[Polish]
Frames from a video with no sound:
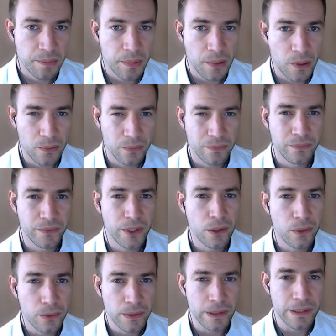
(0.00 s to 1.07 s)
Po
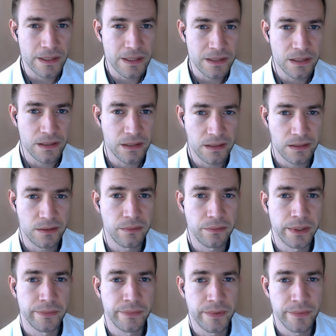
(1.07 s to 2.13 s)
wielu kryzysach
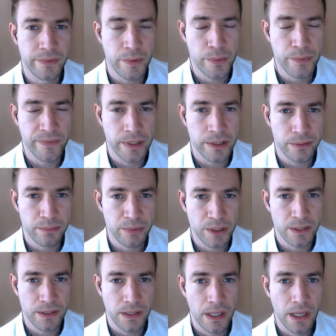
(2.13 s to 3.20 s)
gazowych wywoływanych
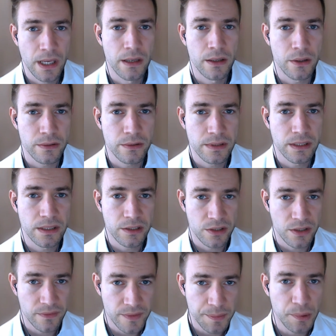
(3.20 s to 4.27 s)
przez Rosję,
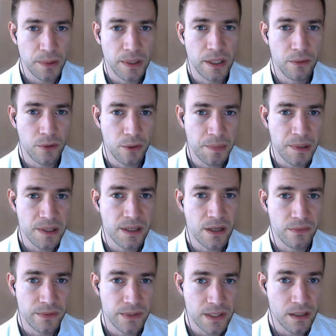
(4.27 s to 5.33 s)
nasza wspólna europejska
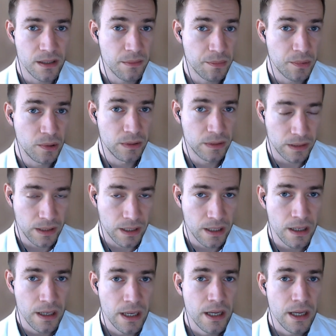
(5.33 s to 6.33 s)
oficjalna polityka